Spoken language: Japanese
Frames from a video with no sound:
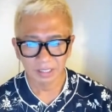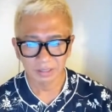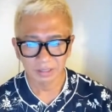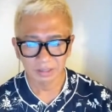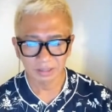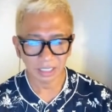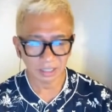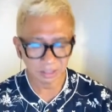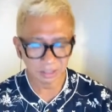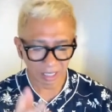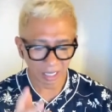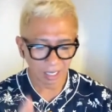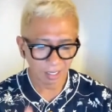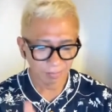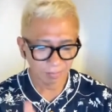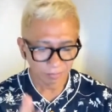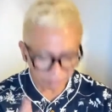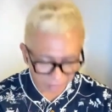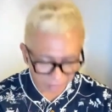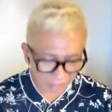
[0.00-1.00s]
だって、
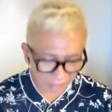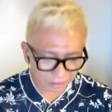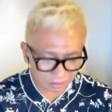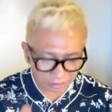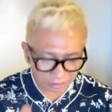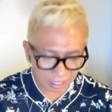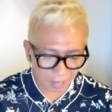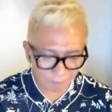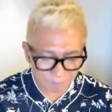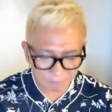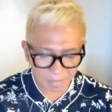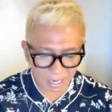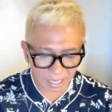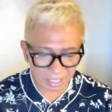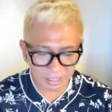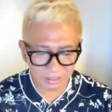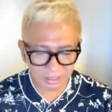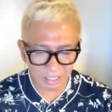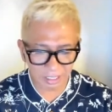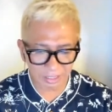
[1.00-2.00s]
散々バカ
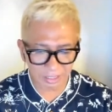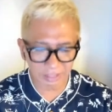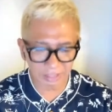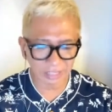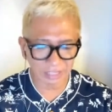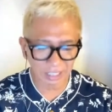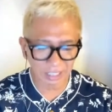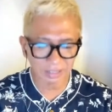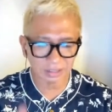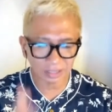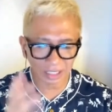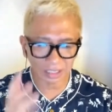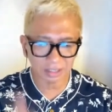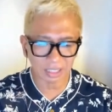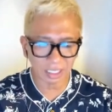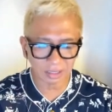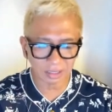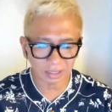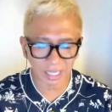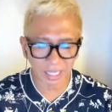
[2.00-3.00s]
にされて、散々
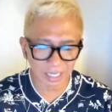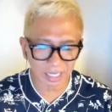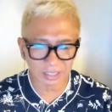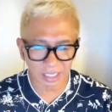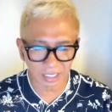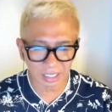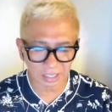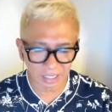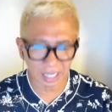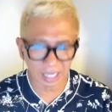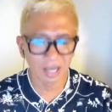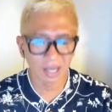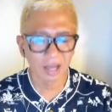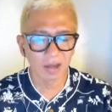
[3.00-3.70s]
徹底礼されて、